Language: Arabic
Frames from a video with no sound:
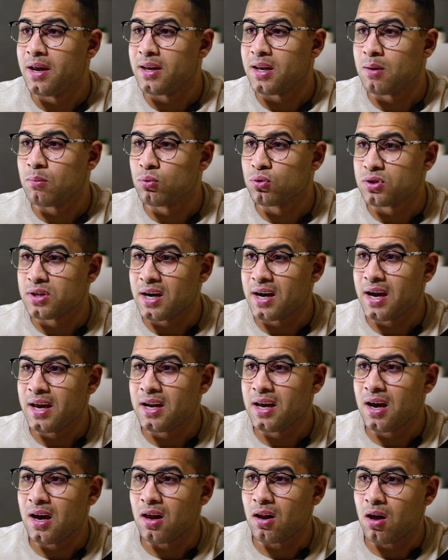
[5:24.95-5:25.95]

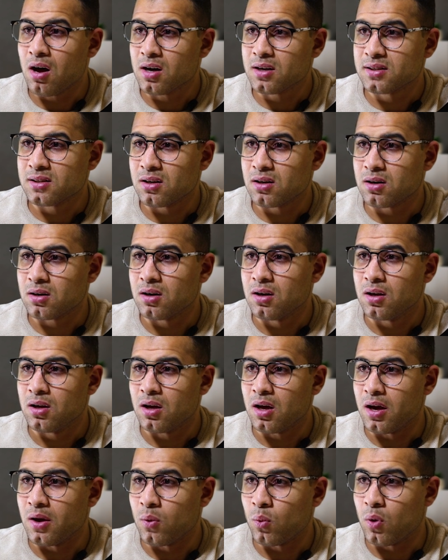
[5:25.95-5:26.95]
نموذجنا الاكثر
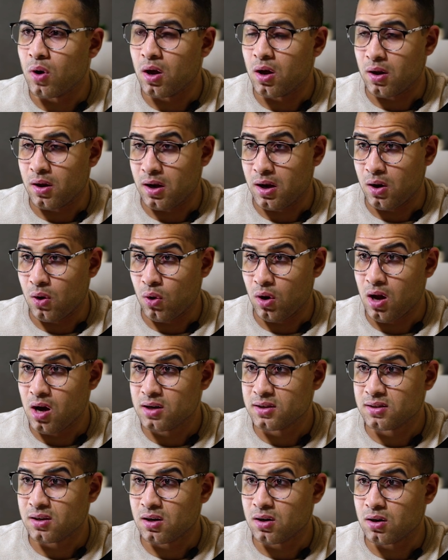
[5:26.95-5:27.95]

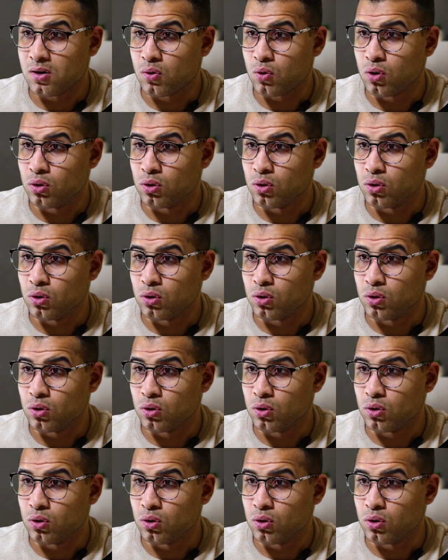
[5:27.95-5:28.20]
الاكثر